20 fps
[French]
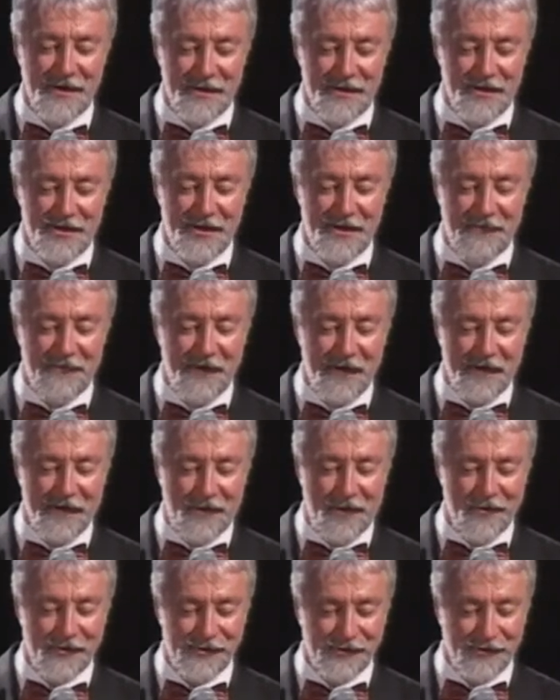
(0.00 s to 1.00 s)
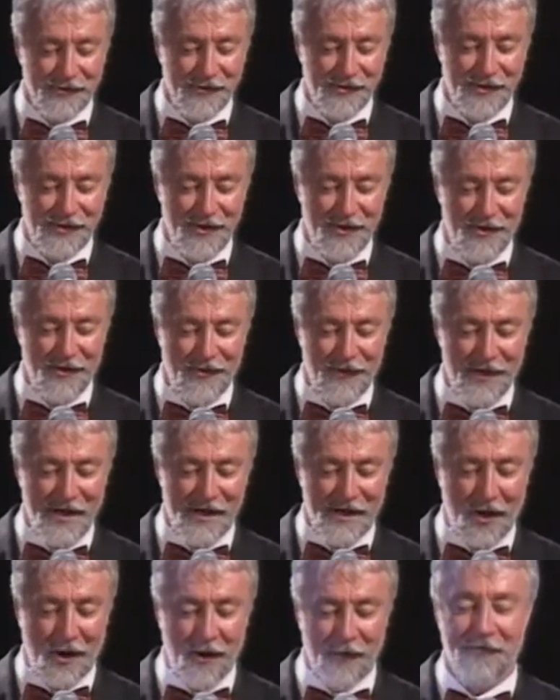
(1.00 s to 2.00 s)
Jivic Construction
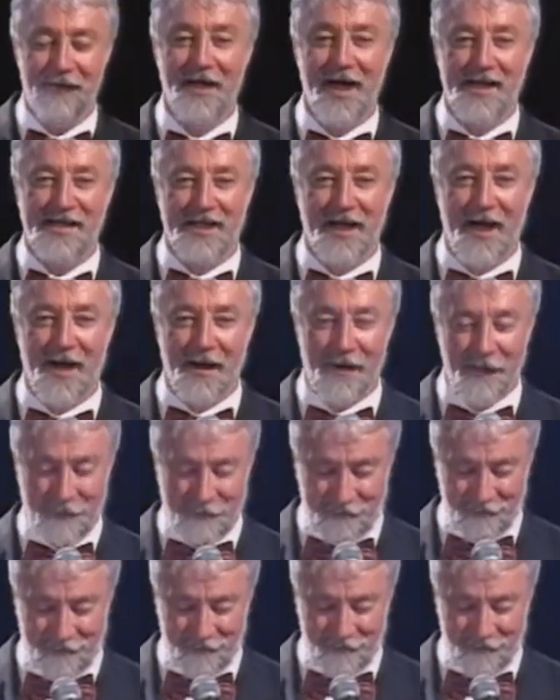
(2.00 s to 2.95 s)
et Groupe Nassar.